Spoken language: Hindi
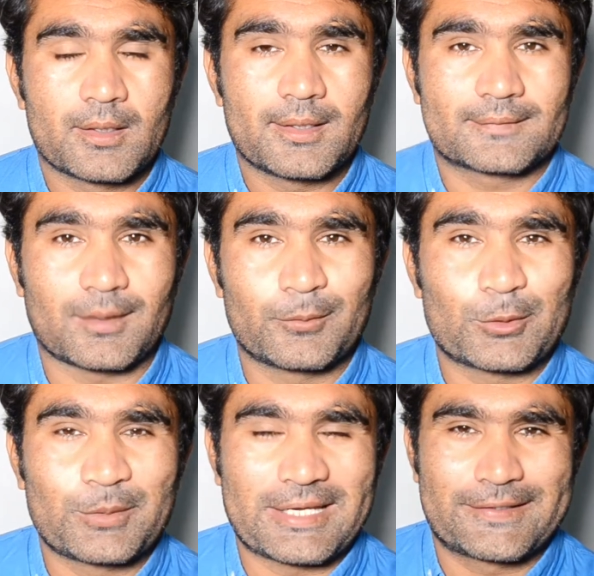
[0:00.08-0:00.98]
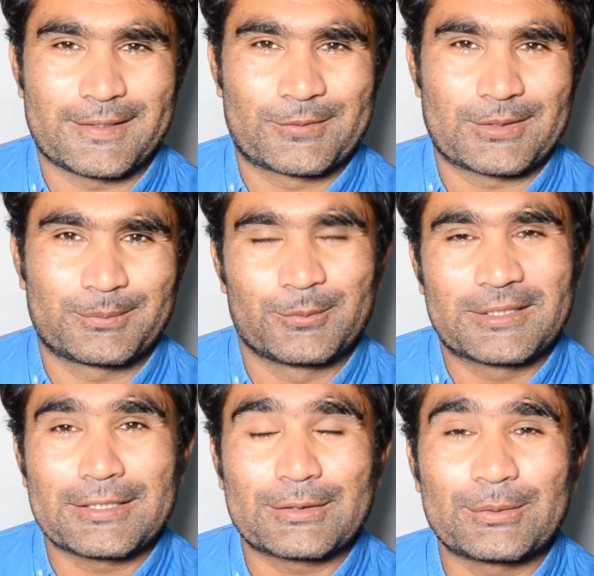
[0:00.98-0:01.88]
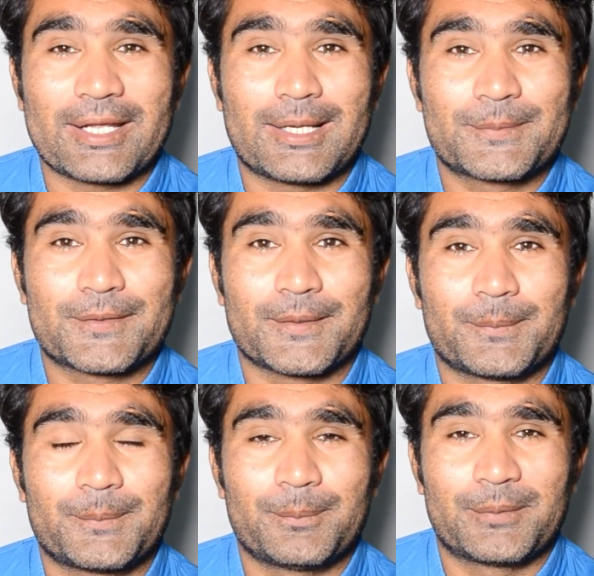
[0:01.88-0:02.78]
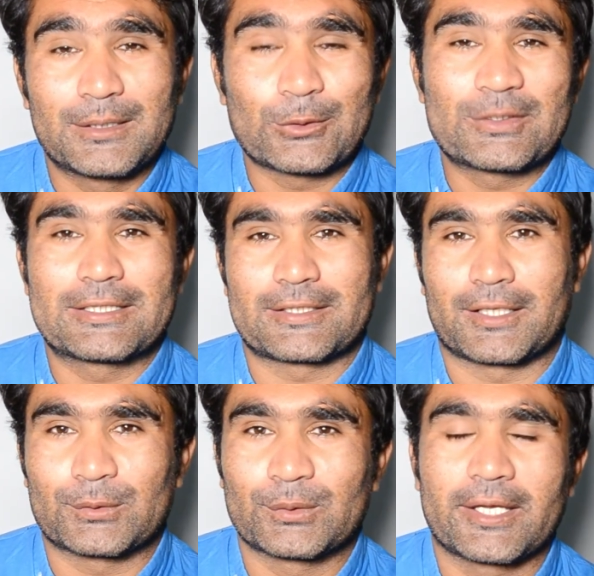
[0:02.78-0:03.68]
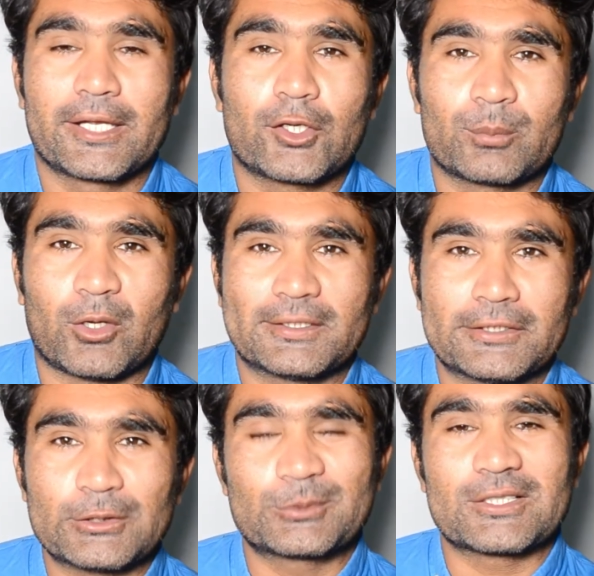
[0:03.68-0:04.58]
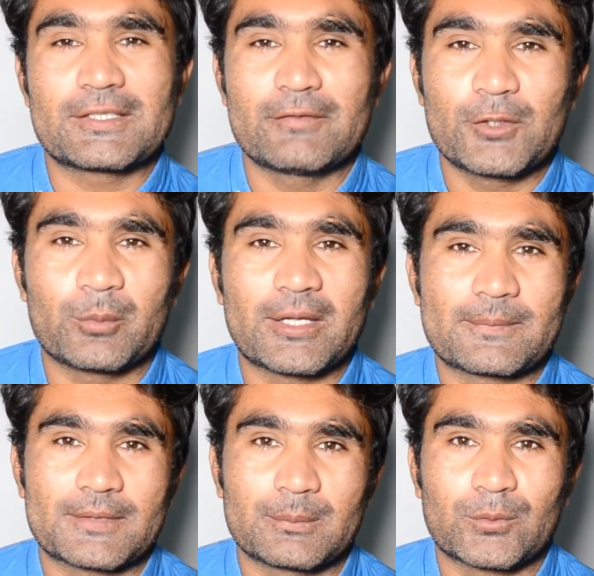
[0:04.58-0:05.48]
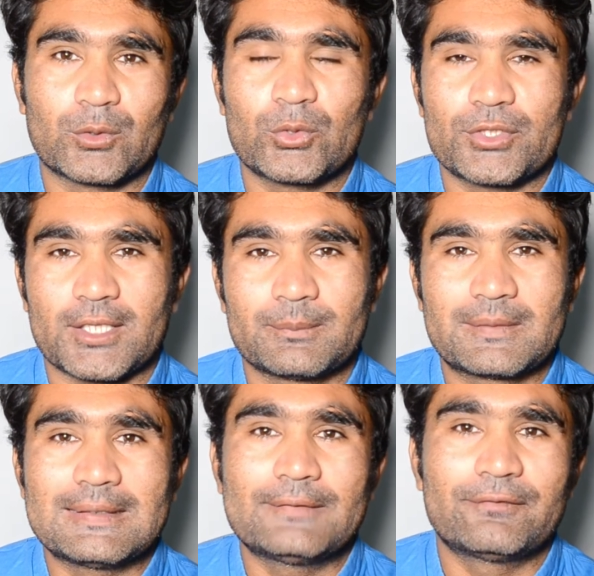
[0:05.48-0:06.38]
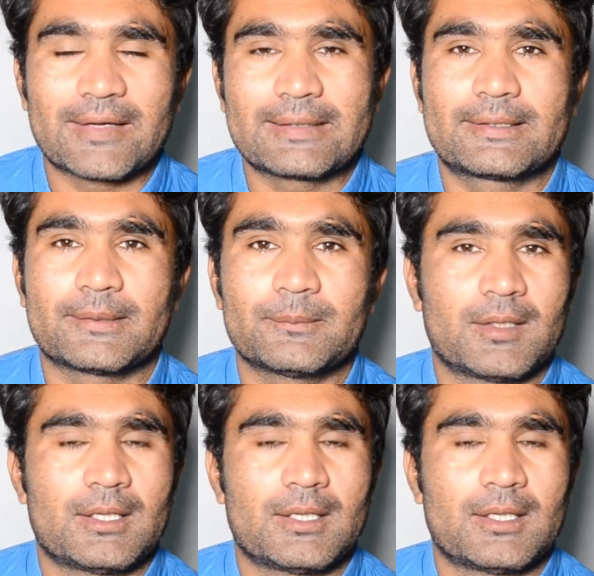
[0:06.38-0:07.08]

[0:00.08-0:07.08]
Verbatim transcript: अस्सलाम कैसे आप सब उम्मीद करता हूँ कि आप सब बिल्कुल ठीक ठाक होंगे एक और बहुत ही खूबसूरत सी वीडियो में आप सबको खुश आमदीद वेलकम